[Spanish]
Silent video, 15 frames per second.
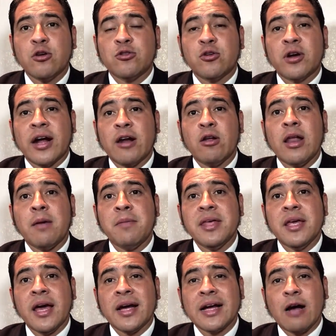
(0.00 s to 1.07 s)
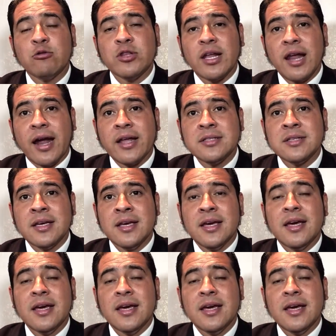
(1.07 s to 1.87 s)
que otorgaron las medidas cautelares